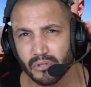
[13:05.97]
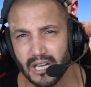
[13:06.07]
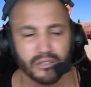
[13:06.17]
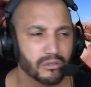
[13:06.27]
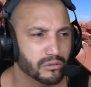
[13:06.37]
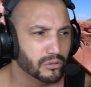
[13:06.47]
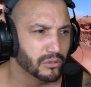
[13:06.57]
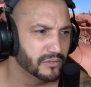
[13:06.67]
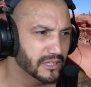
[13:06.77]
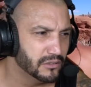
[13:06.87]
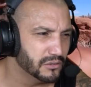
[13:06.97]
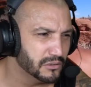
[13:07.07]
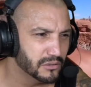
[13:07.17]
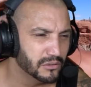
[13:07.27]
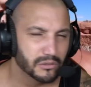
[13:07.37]
À cause du Covid,
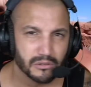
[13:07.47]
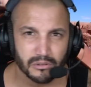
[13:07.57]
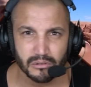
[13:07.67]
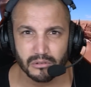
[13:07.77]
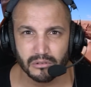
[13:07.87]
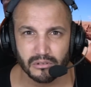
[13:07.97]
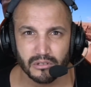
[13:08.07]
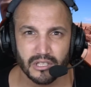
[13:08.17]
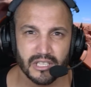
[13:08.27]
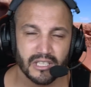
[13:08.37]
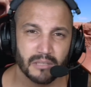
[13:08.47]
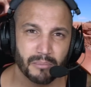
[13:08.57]
les